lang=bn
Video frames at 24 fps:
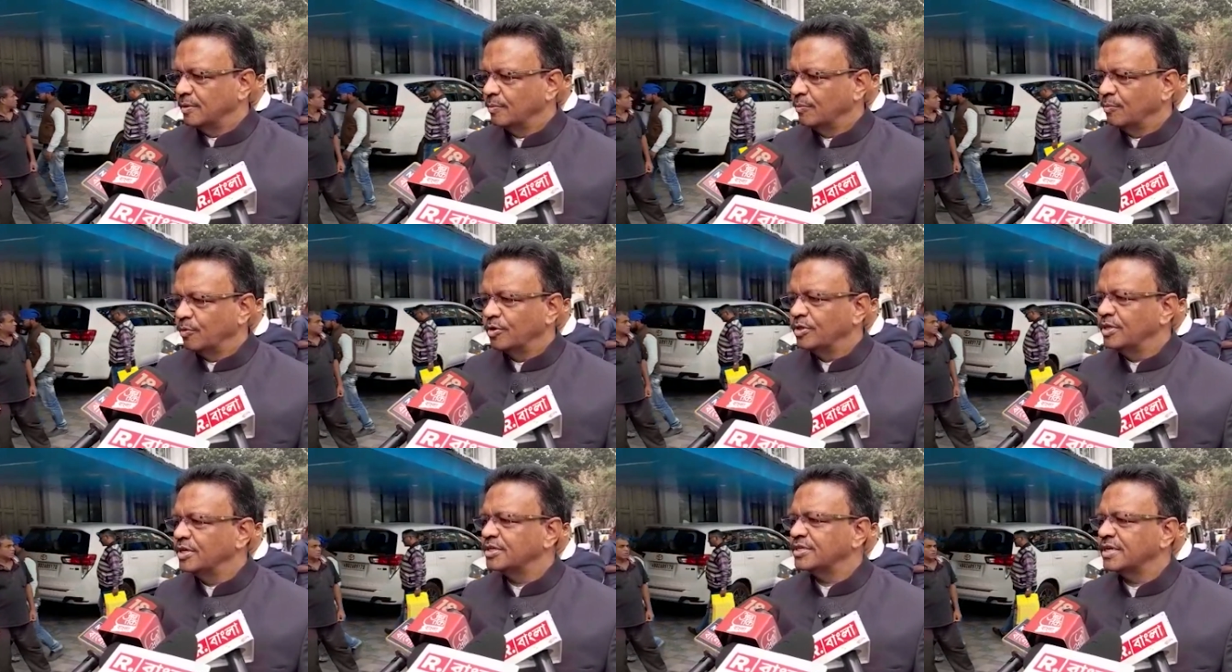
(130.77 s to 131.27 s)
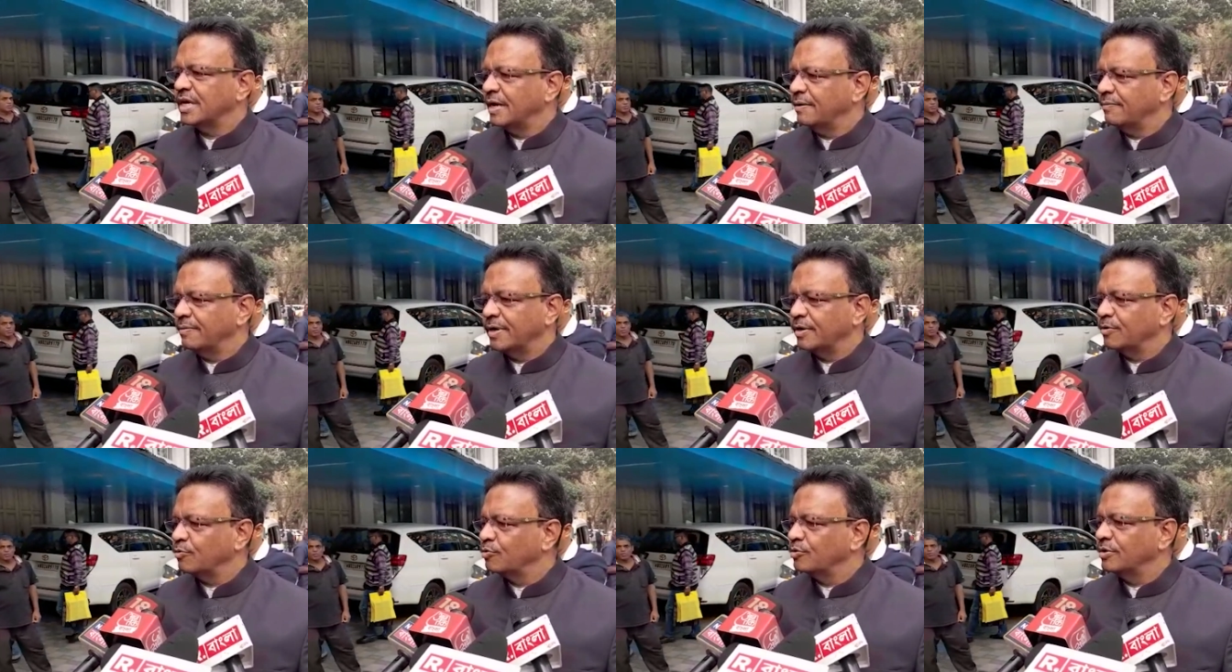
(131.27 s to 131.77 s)
মোদি
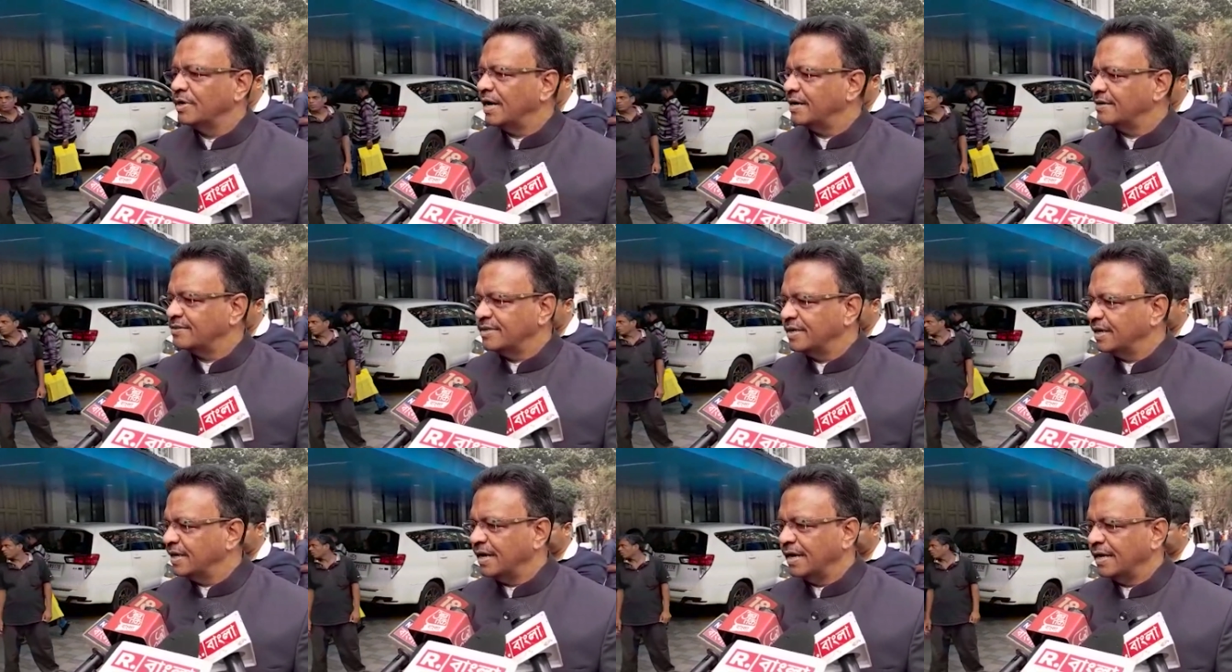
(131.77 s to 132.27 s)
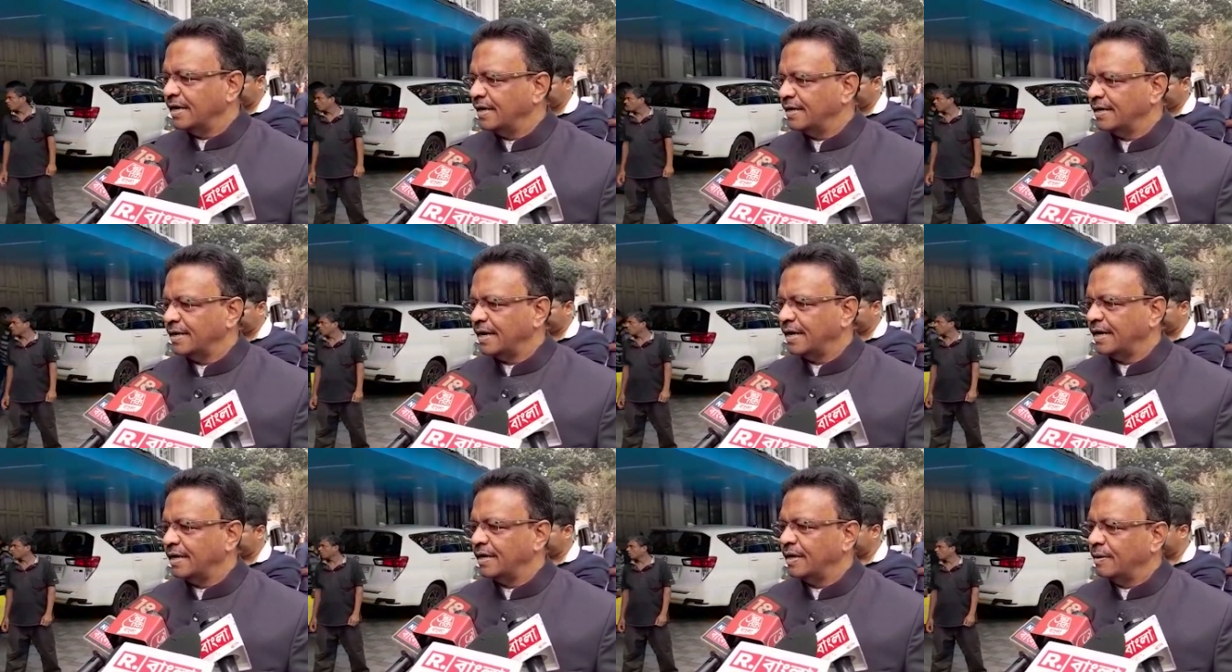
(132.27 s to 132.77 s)
সাহেবের গুজরাট থেকে আনা
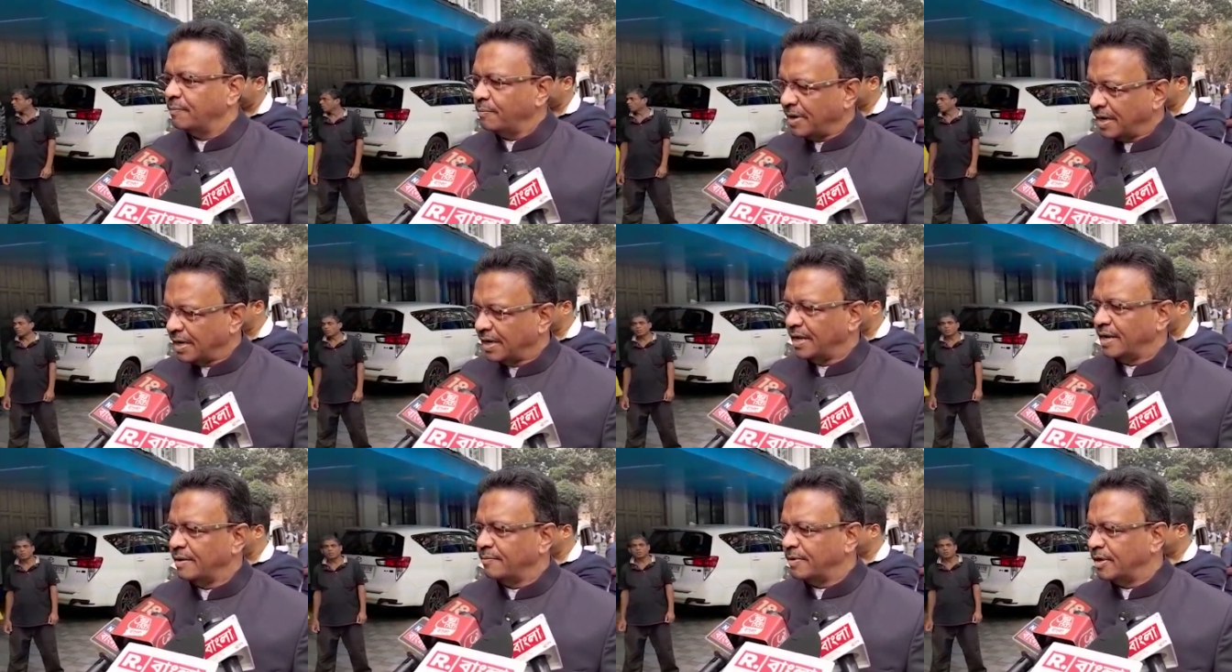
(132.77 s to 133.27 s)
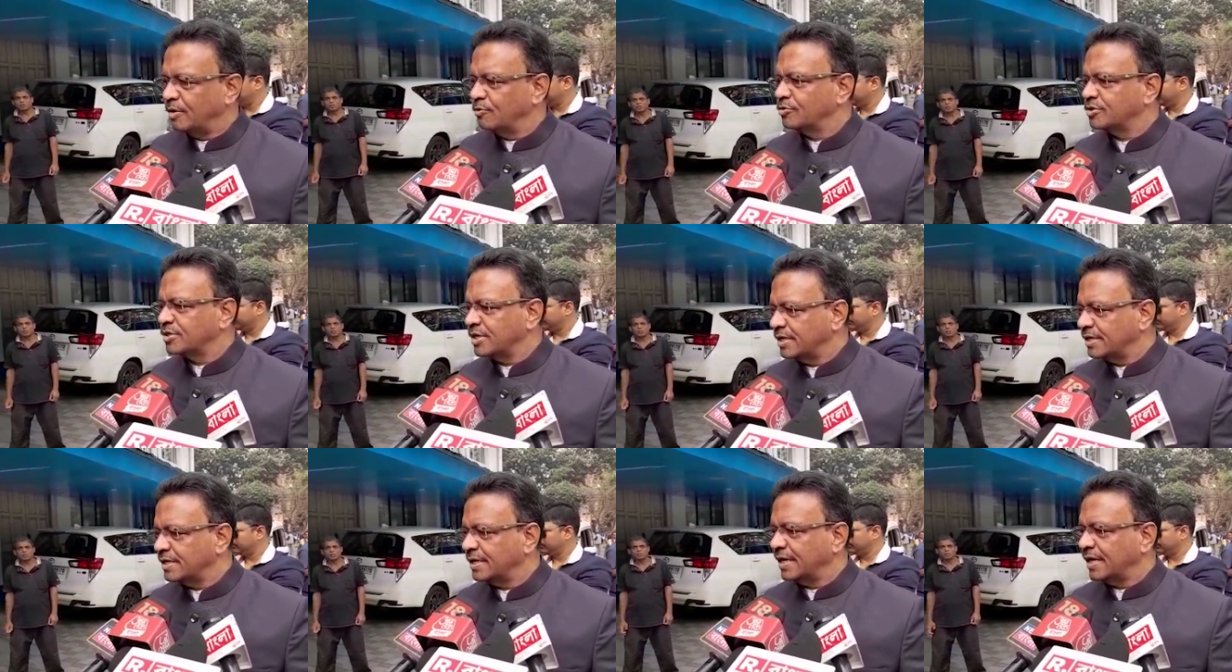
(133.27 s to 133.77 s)
টাকা নেয় বাংলার
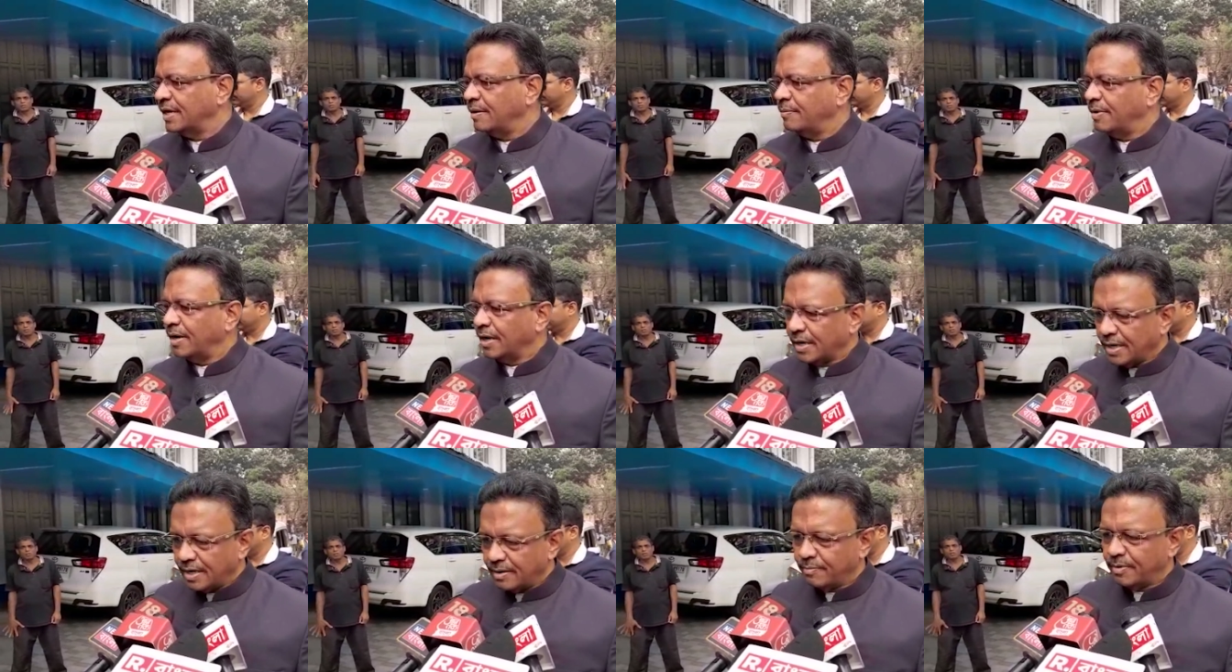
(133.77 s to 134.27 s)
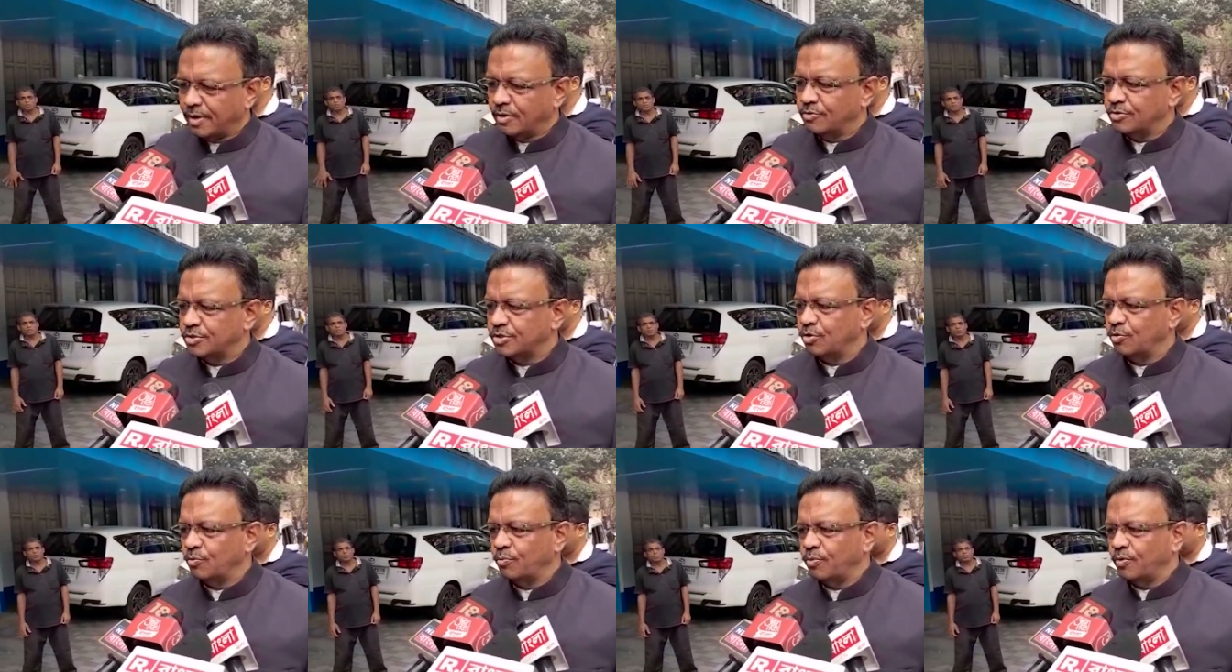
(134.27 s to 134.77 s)
মানুষের টাকা বাংলার
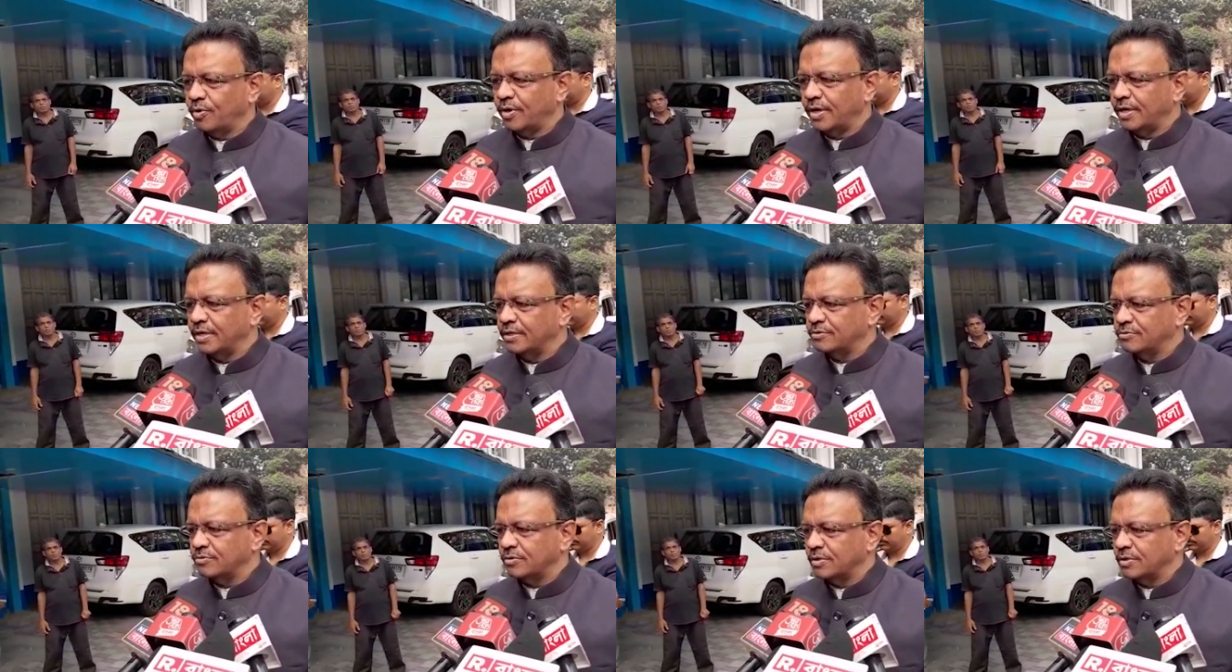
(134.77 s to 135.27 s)
মানুষের উপকারের জন্য